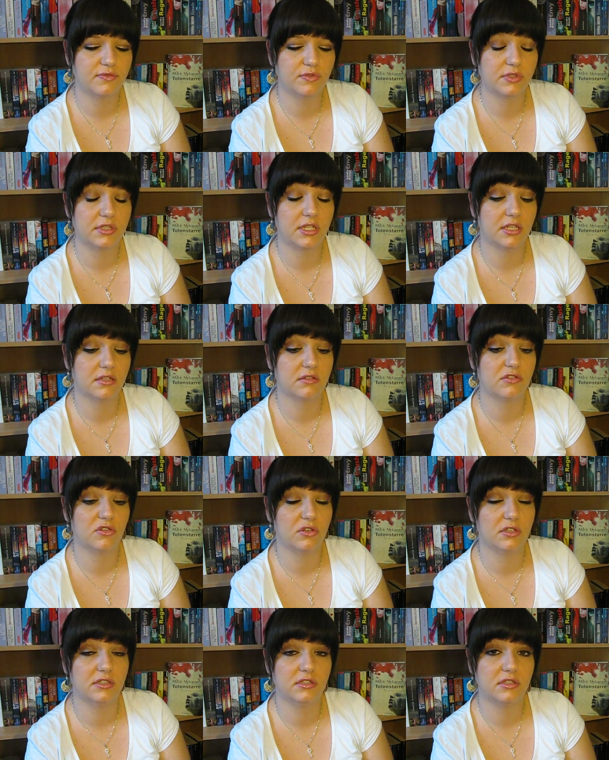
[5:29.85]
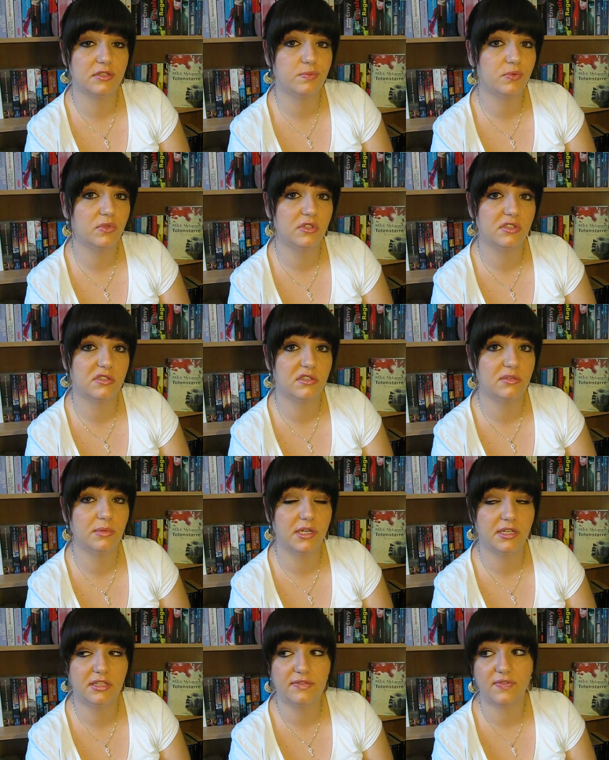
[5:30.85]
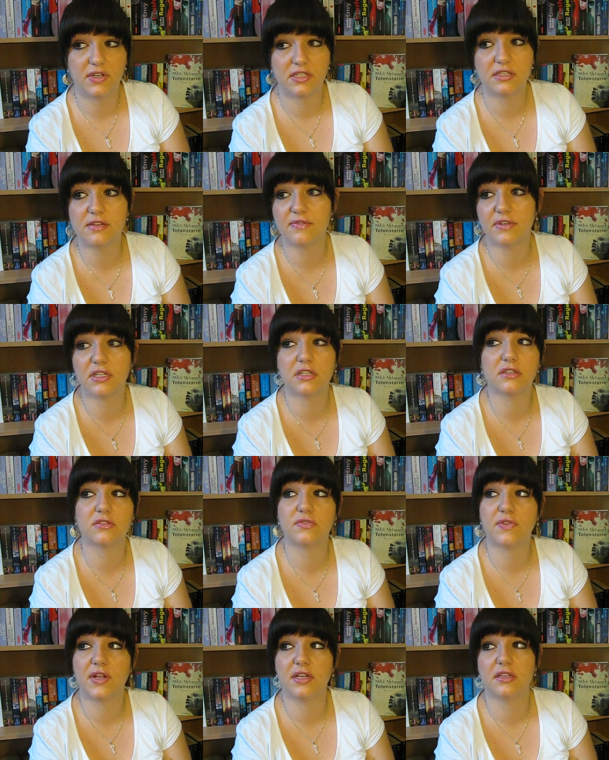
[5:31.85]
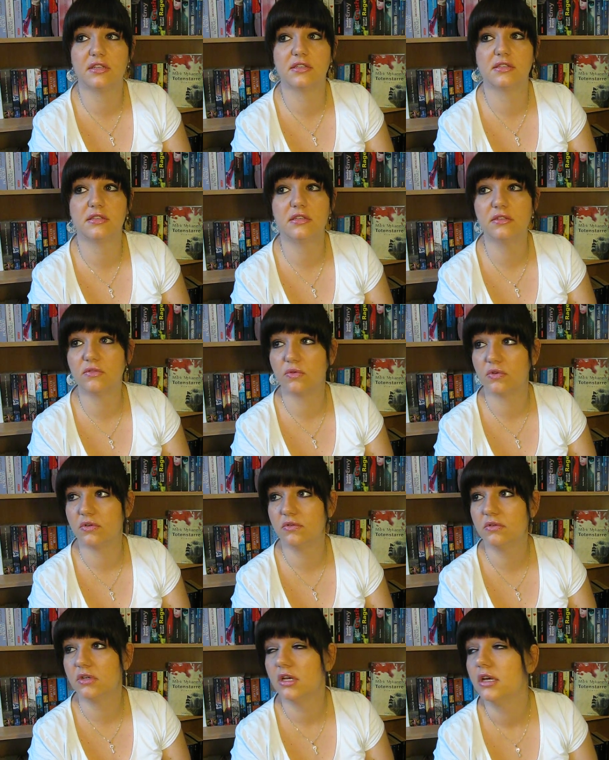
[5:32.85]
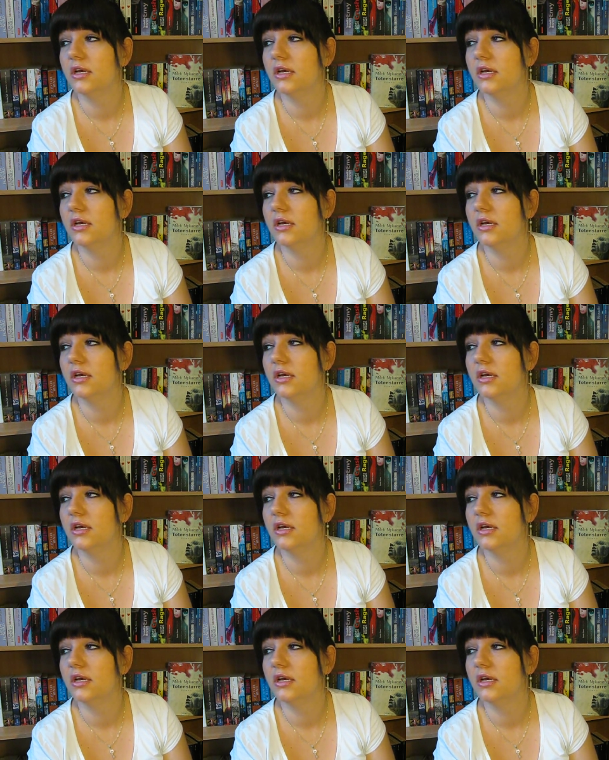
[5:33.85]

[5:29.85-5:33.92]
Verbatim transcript: wo ich dachte, toll, dieses Buch liest du lieber nicht weiter, weil das fand ich jetzt nicht in Ordnung.